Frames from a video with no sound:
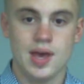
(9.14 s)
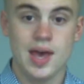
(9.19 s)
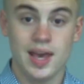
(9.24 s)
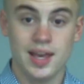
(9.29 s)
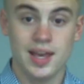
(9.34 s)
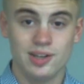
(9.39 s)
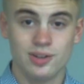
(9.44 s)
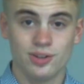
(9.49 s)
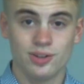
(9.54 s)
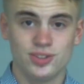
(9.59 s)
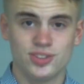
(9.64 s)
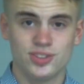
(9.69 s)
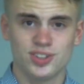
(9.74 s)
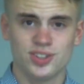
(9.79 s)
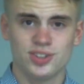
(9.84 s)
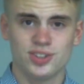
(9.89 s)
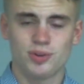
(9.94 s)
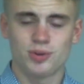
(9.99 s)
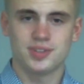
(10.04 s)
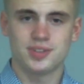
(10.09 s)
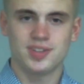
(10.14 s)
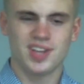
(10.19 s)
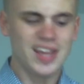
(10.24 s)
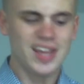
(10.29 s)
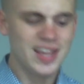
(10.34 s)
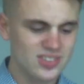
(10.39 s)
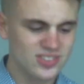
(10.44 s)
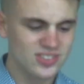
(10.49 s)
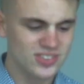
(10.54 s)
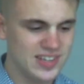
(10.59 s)
Hey Leute und
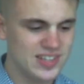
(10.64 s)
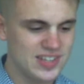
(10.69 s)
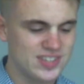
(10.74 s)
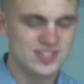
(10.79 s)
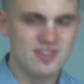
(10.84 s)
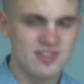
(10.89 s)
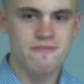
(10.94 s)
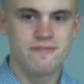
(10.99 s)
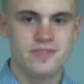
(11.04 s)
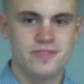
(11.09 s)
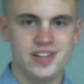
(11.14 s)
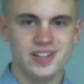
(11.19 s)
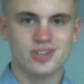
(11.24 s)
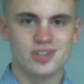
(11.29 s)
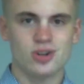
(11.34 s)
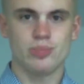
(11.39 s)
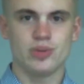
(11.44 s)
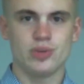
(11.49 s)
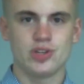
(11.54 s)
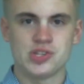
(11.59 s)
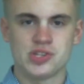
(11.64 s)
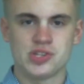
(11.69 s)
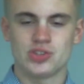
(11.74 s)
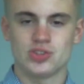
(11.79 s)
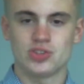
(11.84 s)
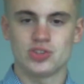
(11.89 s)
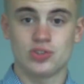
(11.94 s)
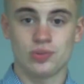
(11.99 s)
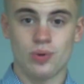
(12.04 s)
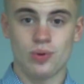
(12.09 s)
herzlich willkommen
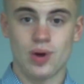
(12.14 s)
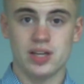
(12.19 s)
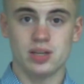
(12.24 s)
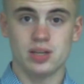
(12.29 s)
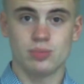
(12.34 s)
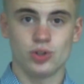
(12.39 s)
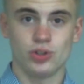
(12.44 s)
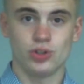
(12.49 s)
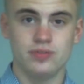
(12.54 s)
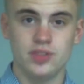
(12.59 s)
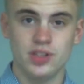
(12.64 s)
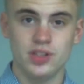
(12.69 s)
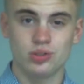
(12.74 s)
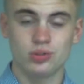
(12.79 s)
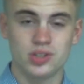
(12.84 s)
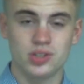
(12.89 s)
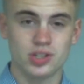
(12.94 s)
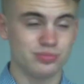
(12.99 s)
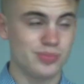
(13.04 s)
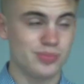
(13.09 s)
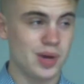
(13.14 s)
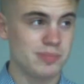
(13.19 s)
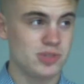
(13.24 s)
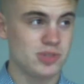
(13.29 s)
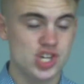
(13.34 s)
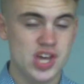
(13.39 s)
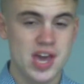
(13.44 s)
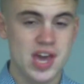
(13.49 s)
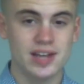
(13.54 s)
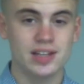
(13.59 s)
zu einem neuen Video hier auf meinem
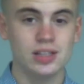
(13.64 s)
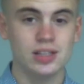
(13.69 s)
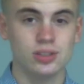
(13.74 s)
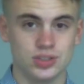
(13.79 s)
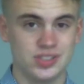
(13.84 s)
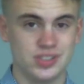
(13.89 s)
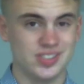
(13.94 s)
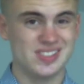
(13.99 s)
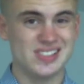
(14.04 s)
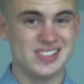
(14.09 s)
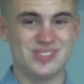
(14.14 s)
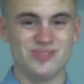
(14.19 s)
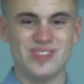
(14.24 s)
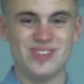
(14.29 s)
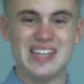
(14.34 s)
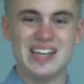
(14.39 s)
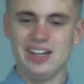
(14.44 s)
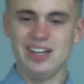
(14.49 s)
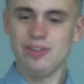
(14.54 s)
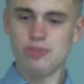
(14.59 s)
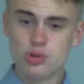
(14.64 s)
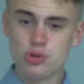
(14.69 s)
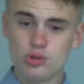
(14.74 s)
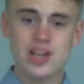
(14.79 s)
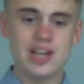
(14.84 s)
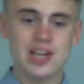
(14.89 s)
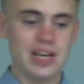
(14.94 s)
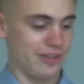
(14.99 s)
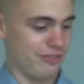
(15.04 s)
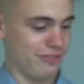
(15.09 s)
Channel und es ist wieder ein
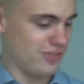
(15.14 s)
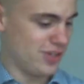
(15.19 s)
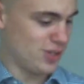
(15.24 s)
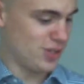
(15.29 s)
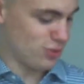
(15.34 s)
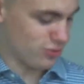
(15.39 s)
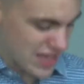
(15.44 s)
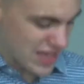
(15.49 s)
Real-Life-Video.